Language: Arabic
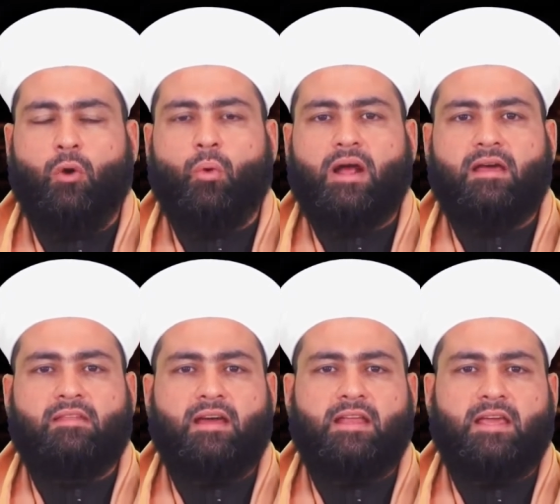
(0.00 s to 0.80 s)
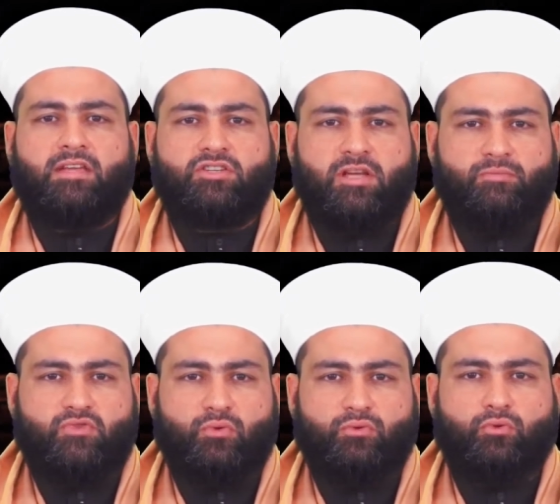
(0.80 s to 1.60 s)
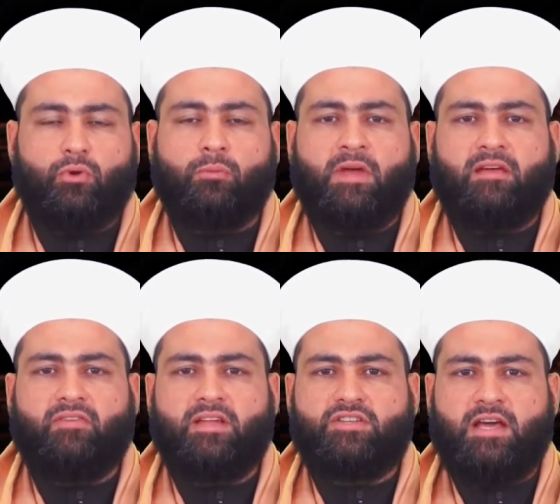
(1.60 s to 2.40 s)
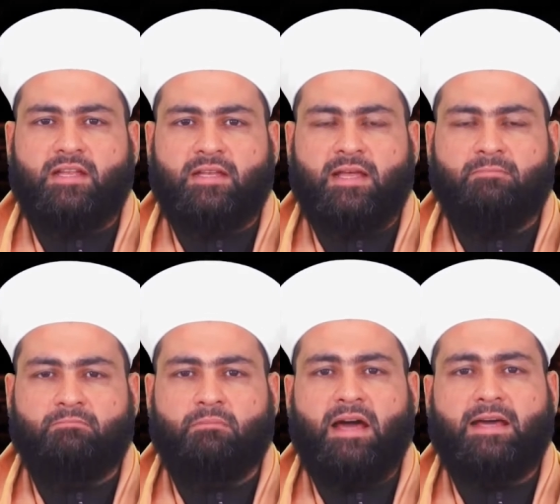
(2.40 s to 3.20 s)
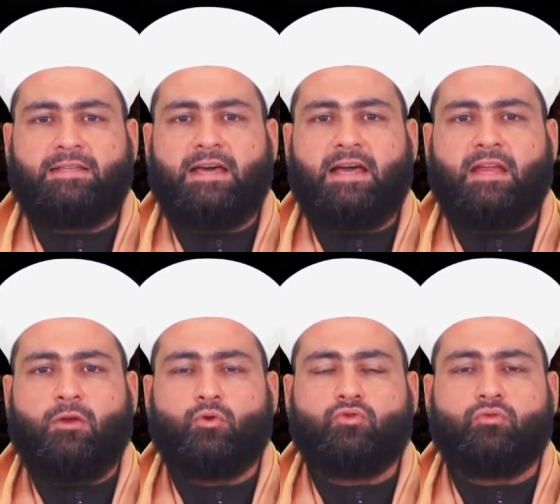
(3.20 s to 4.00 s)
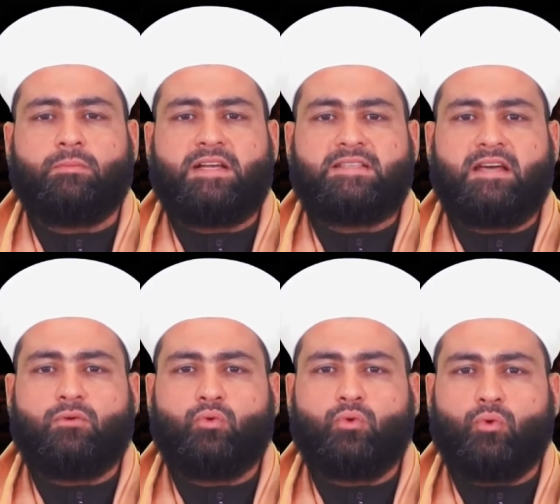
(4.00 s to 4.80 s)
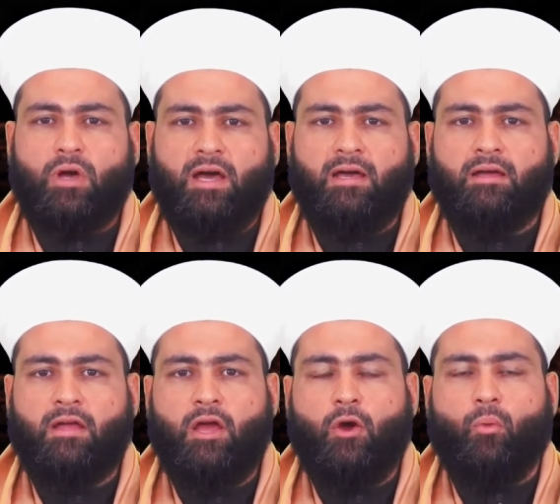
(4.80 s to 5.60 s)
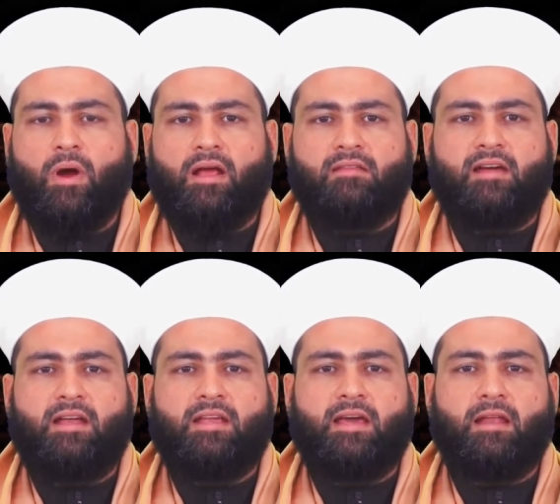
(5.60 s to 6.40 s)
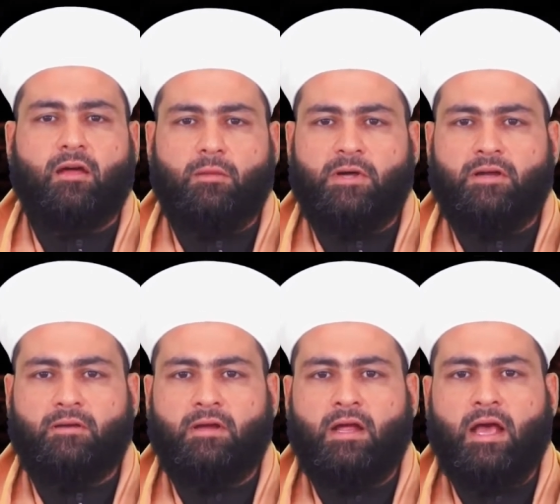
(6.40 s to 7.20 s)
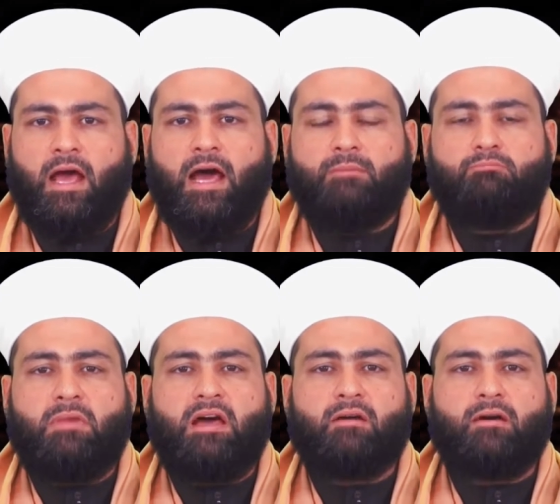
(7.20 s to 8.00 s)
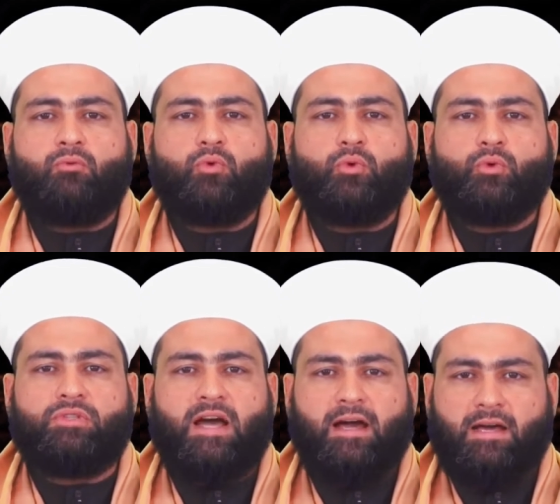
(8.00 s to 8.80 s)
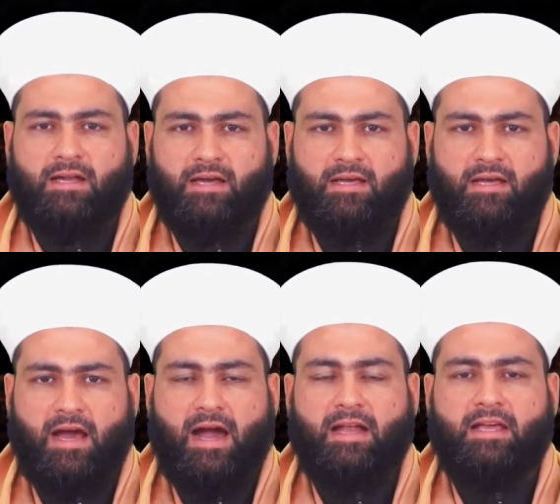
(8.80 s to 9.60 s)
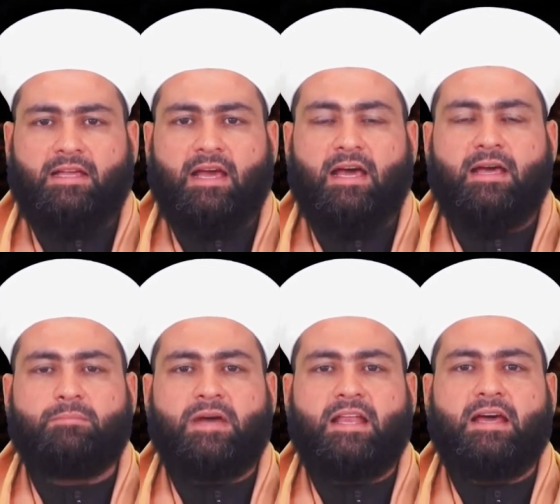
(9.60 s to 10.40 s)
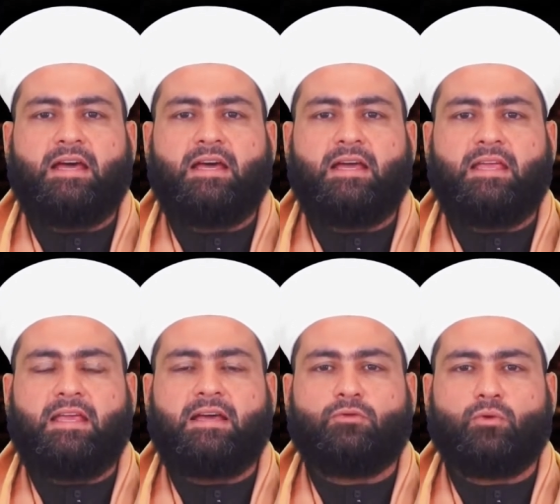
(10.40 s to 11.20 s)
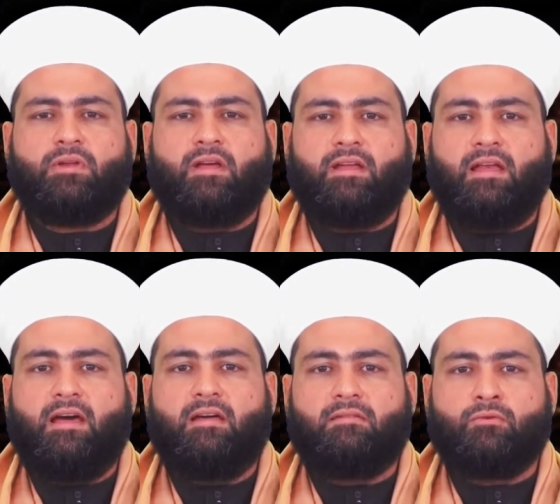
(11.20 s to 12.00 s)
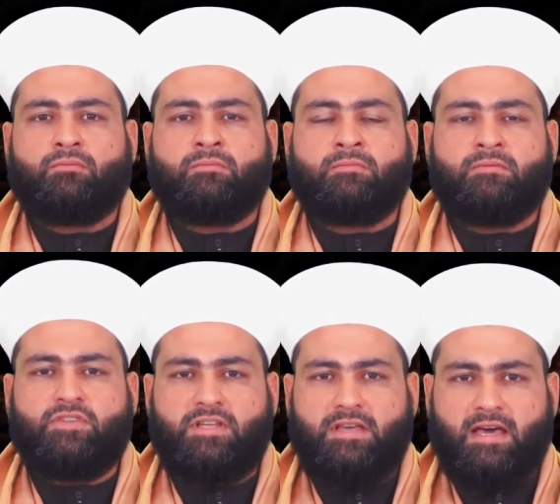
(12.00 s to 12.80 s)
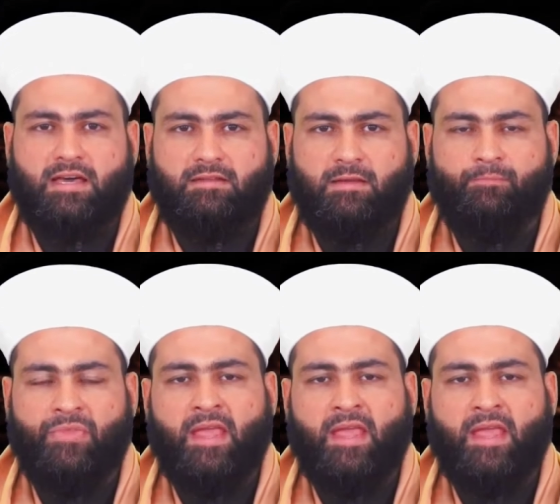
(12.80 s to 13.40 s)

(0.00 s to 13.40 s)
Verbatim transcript: وكذلك الشمس ترمى في جهنم بعد أن يطمس نورها وكذلك القمر أما قوله تعالى عليها ملائكة غلاظ شداد